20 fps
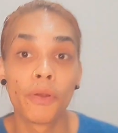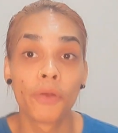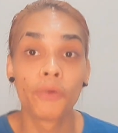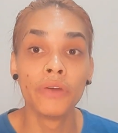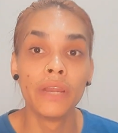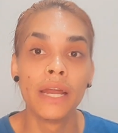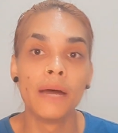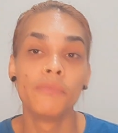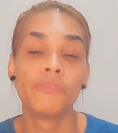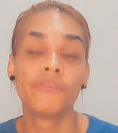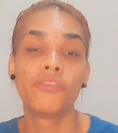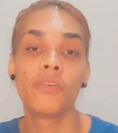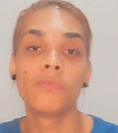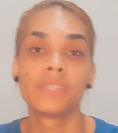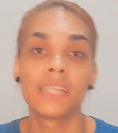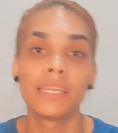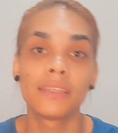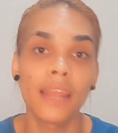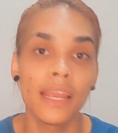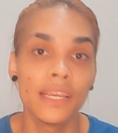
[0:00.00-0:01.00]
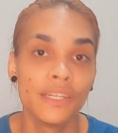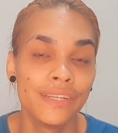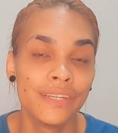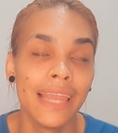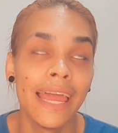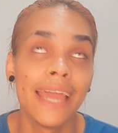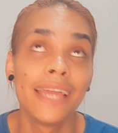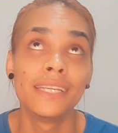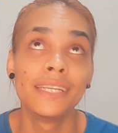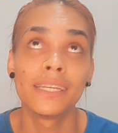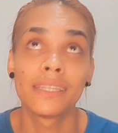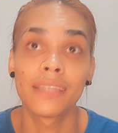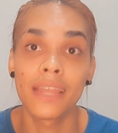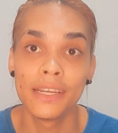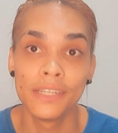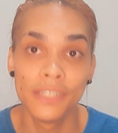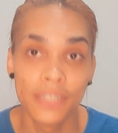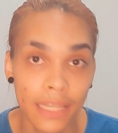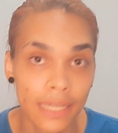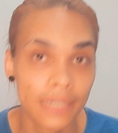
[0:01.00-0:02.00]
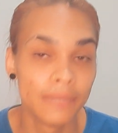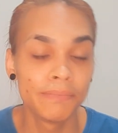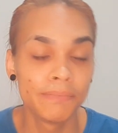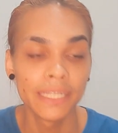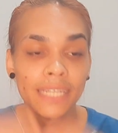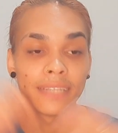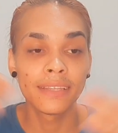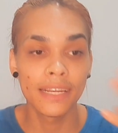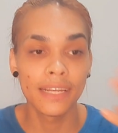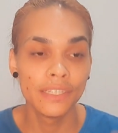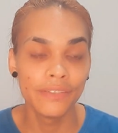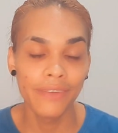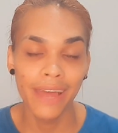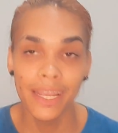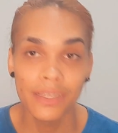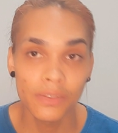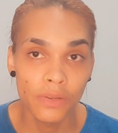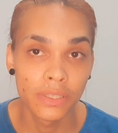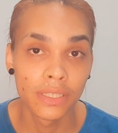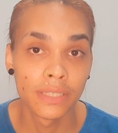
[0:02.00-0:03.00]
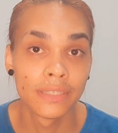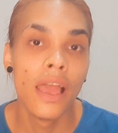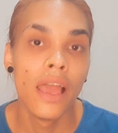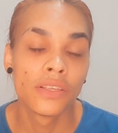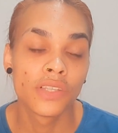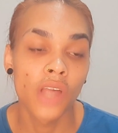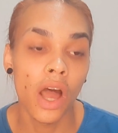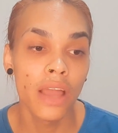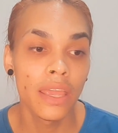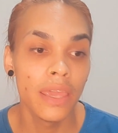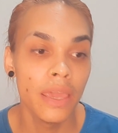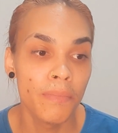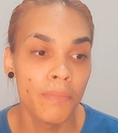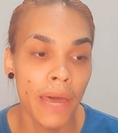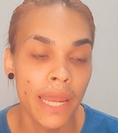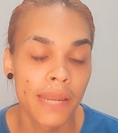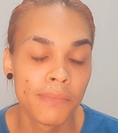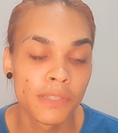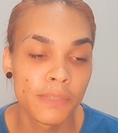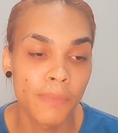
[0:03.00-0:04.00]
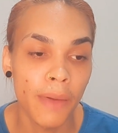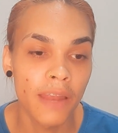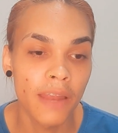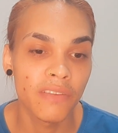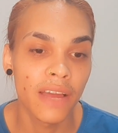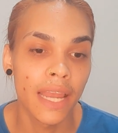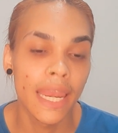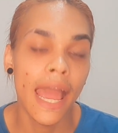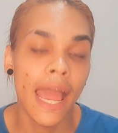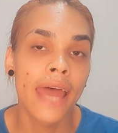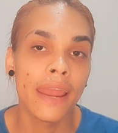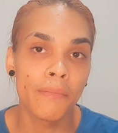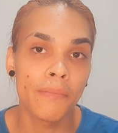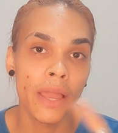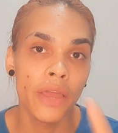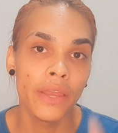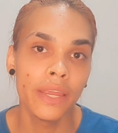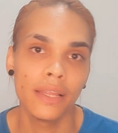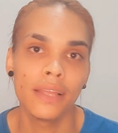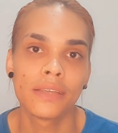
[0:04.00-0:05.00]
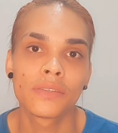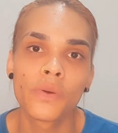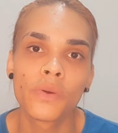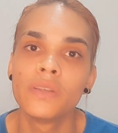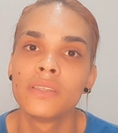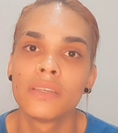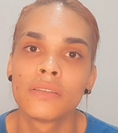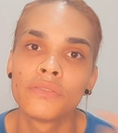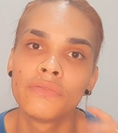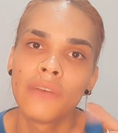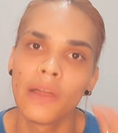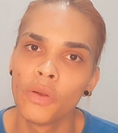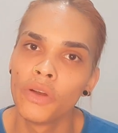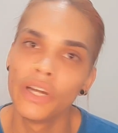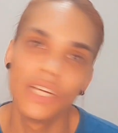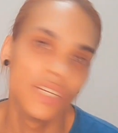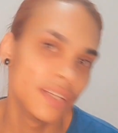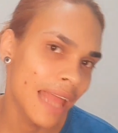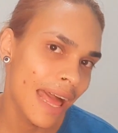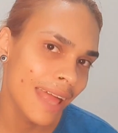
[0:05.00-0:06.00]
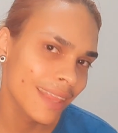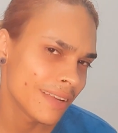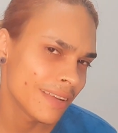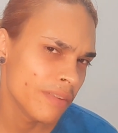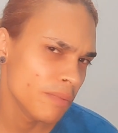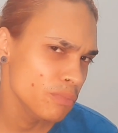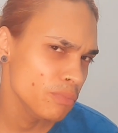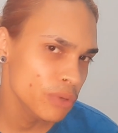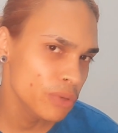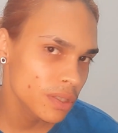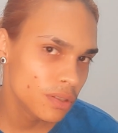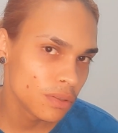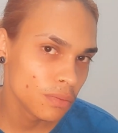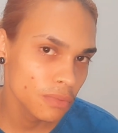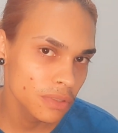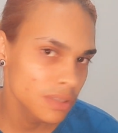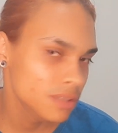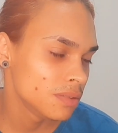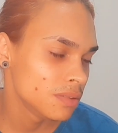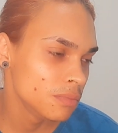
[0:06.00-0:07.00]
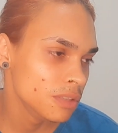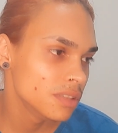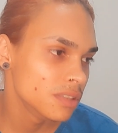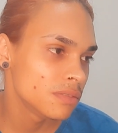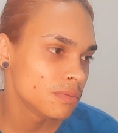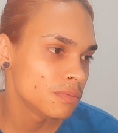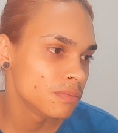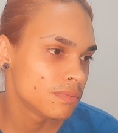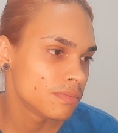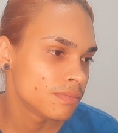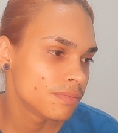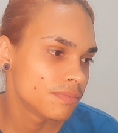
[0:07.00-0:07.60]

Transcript: Curamos, fomos atrás de LED, atrás de lâmpada, atrás de várias coisas. Só que paramos para avaliar, a maioria das coisas, o valor de lá tava muito, muito, muito